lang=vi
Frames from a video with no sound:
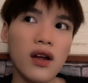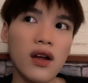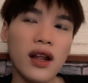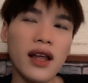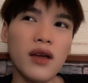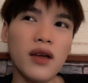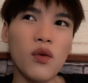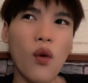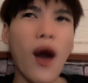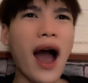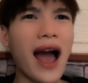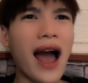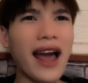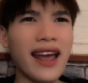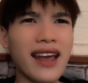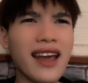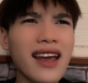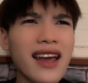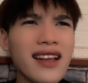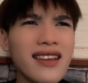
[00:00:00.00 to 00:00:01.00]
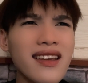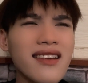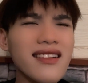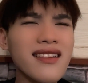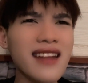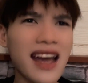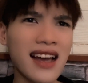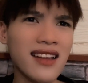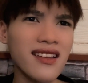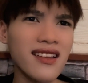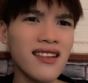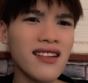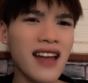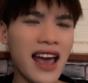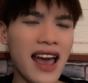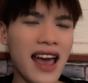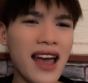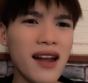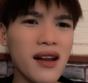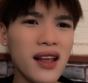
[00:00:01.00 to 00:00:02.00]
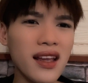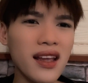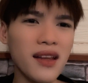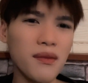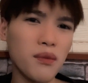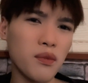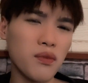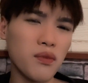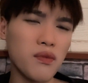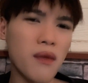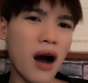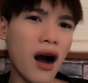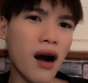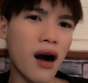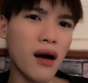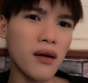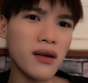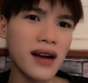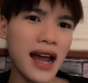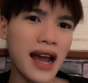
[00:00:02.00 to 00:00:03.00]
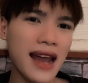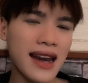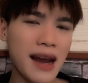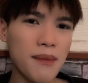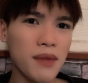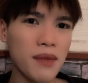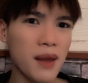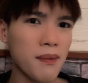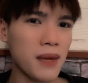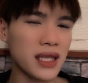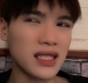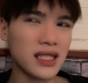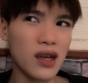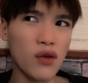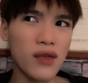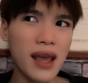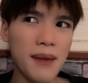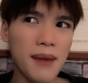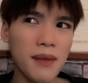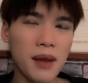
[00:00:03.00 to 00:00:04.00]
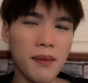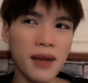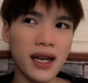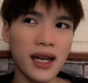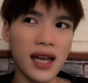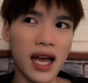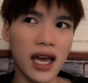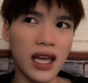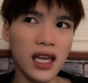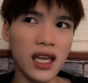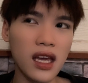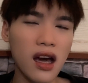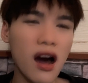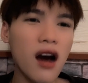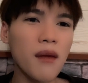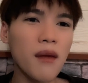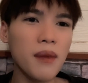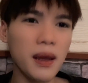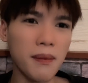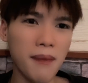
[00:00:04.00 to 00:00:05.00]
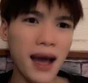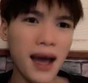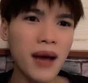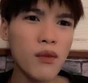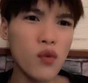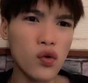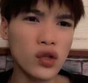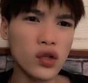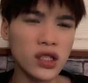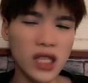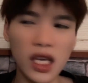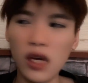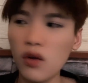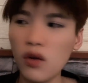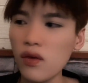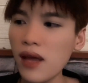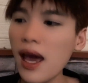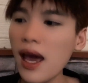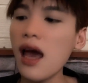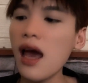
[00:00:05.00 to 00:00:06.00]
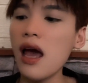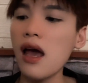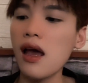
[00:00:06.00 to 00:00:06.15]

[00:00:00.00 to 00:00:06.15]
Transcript: thì ngoài các chức năng như thế thì bỏ ra 500 mấy 600 thì mình thấy hơi bị mắc một xíu nhé